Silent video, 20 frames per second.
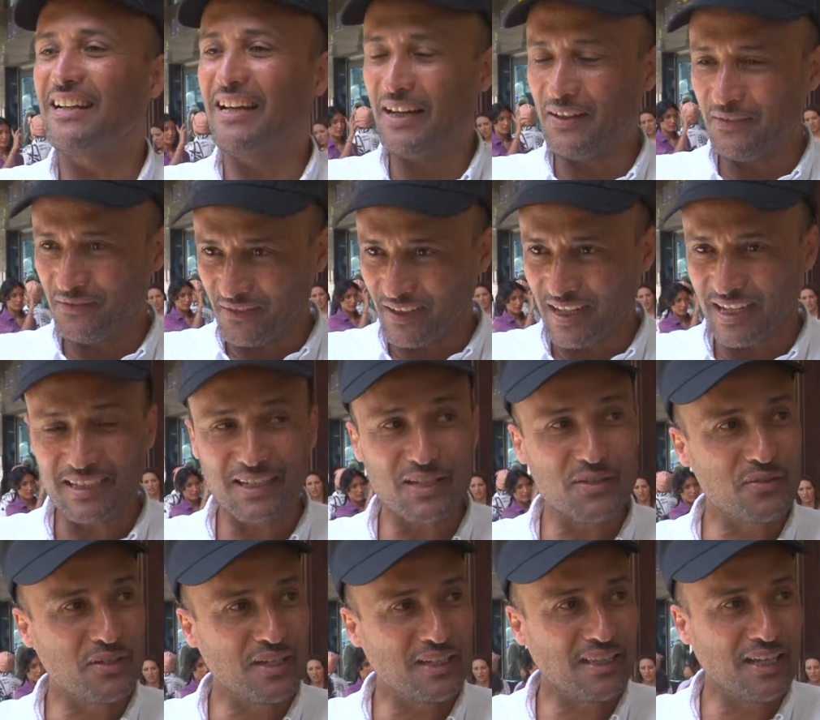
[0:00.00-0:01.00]
نعم
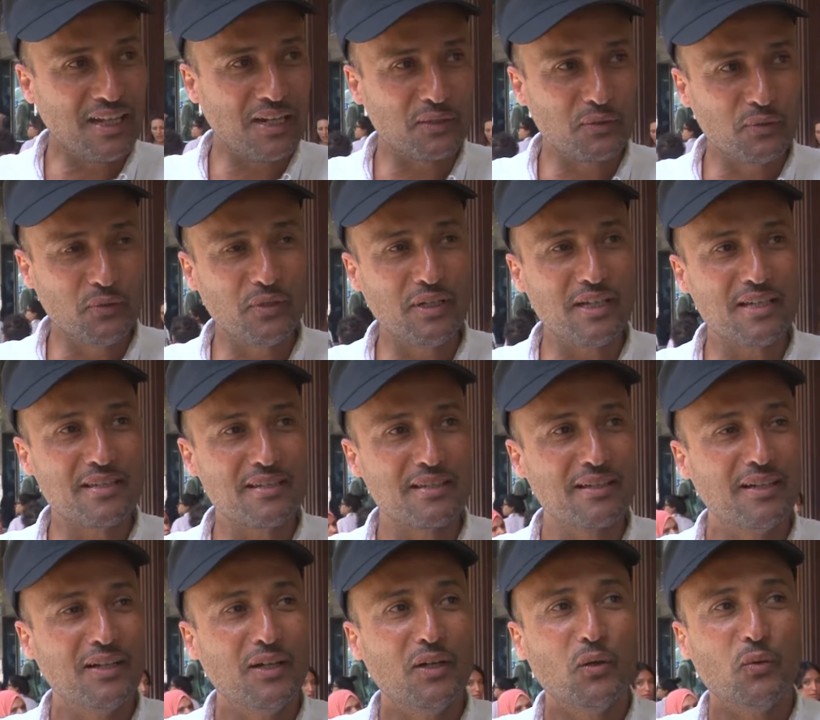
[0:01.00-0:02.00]
حجزت جيت على تونس
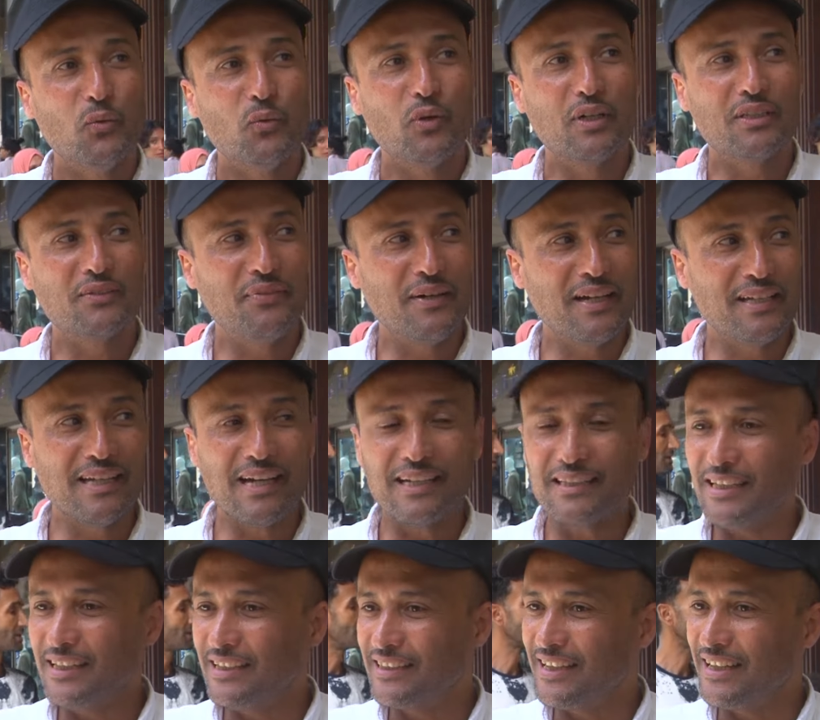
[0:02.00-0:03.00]
وتفاجأت
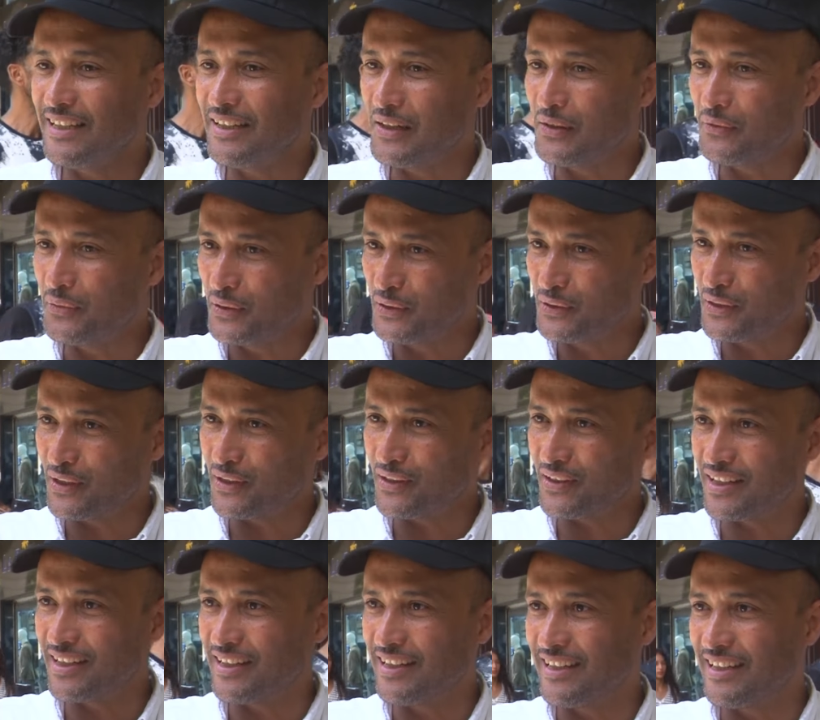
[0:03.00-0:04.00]
حتى أن الفندق
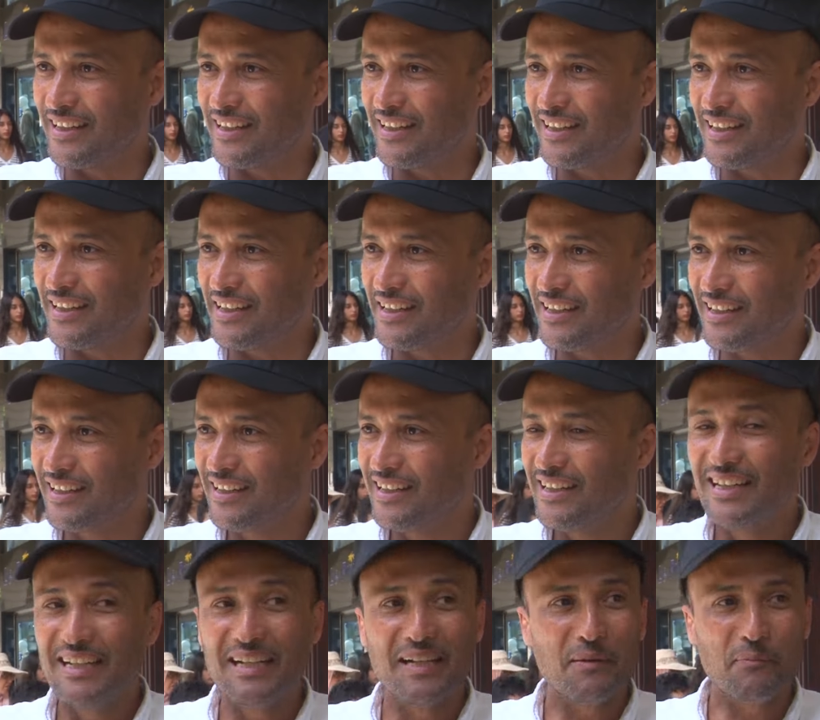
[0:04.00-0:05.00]

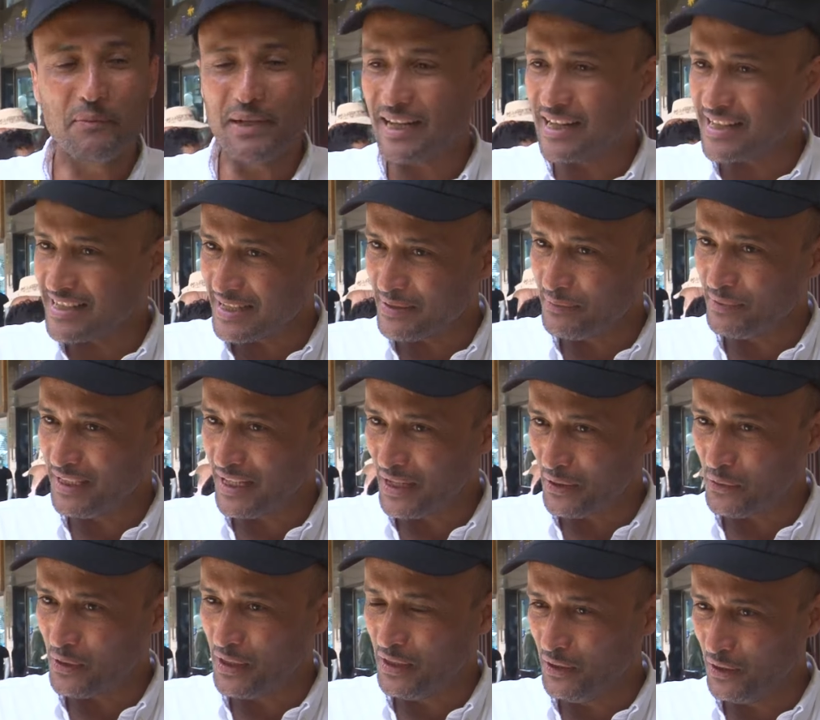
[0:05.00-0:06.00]
ما ناسبني
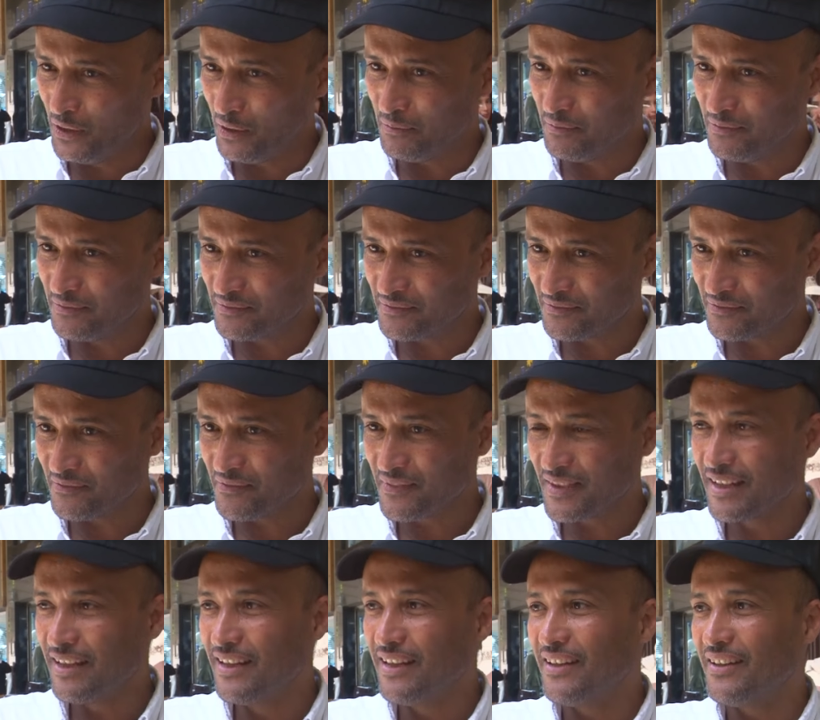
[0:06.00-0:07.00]
أول يوم
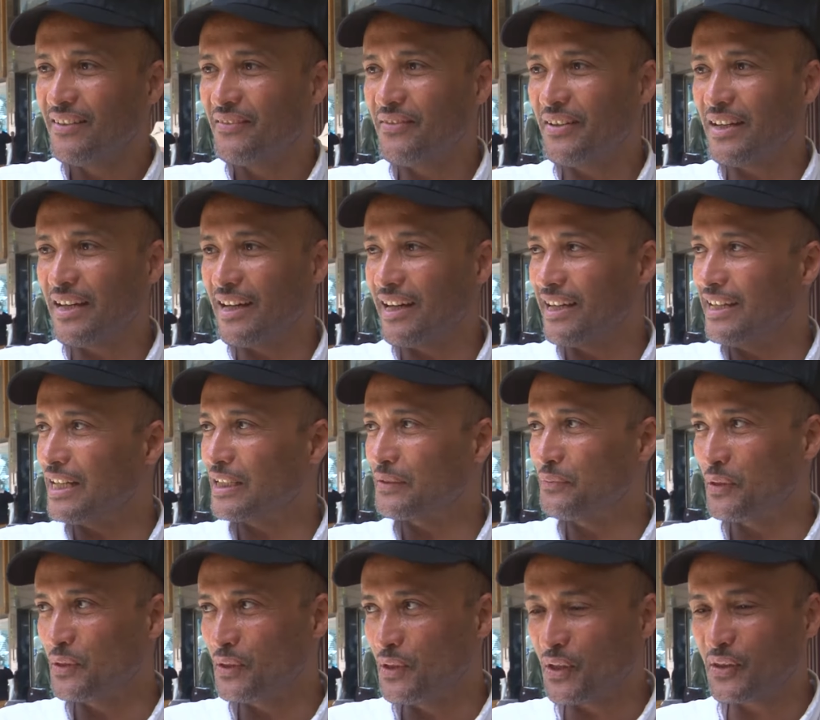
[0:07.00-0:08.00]
فغيرت
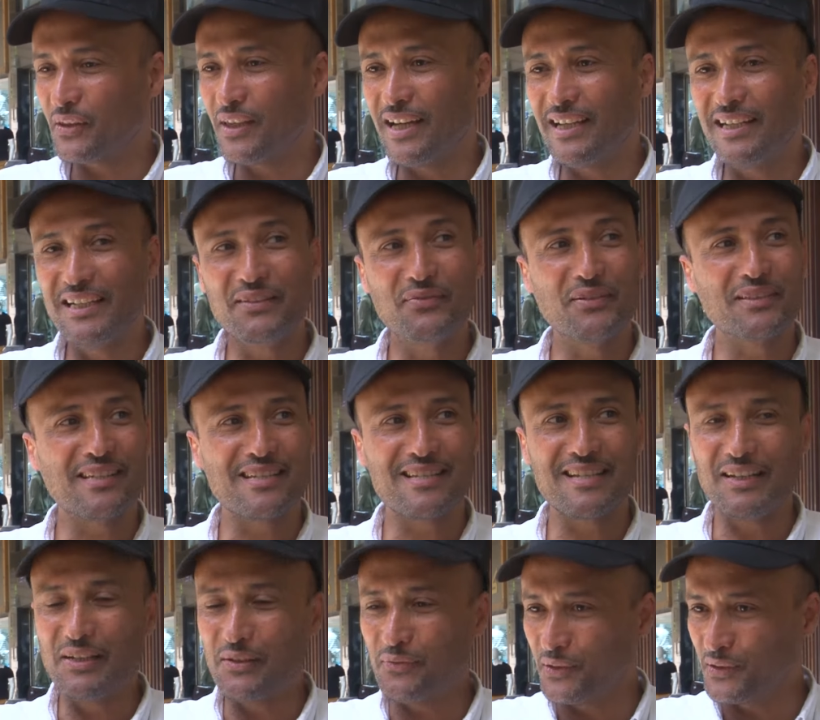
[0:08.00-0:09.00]
فندق ثاني
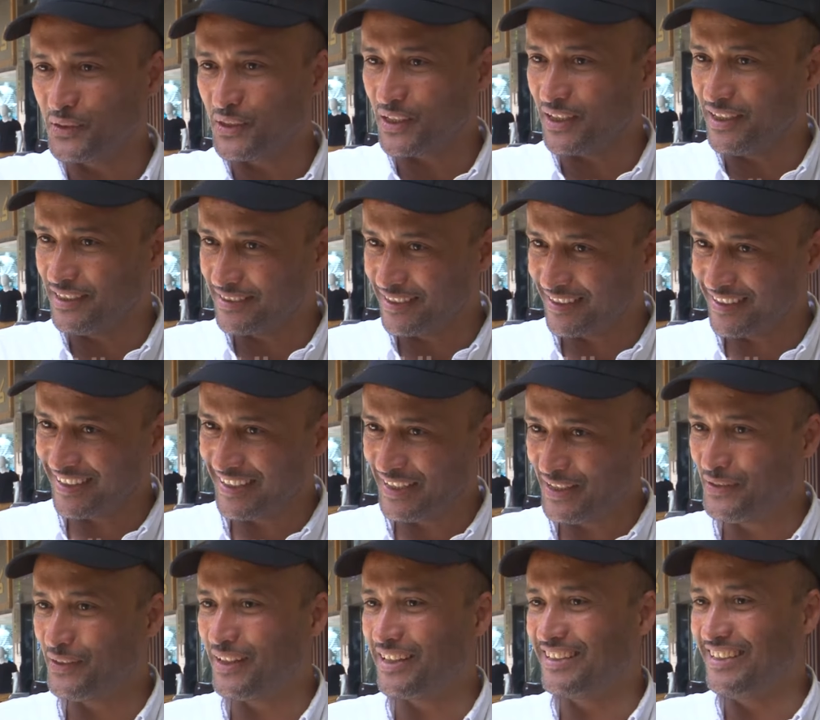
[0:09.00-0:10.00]
فاتصل لي الفندق اعتذر
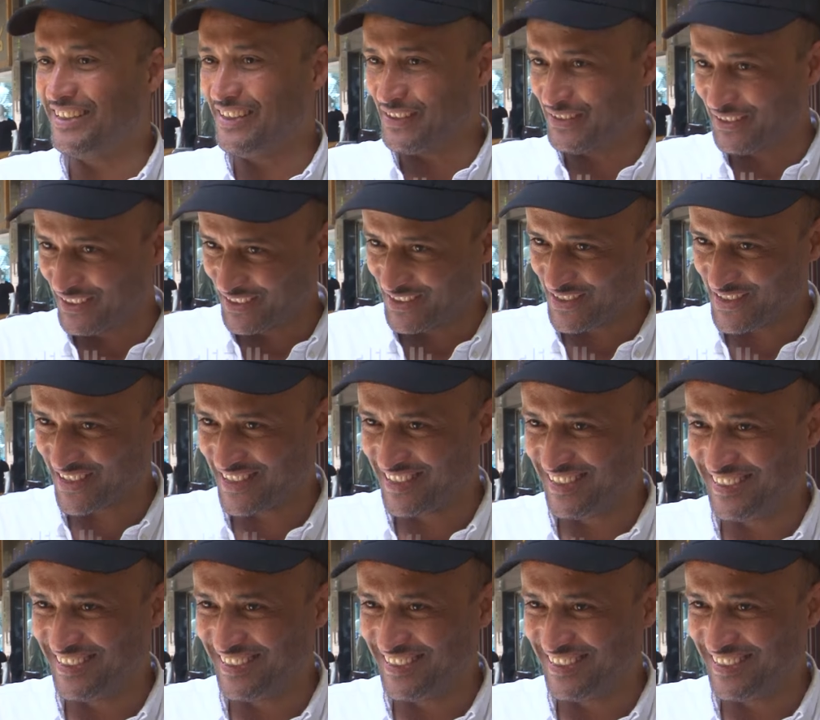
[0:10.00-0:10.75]
لي ويرجع لي الفلوس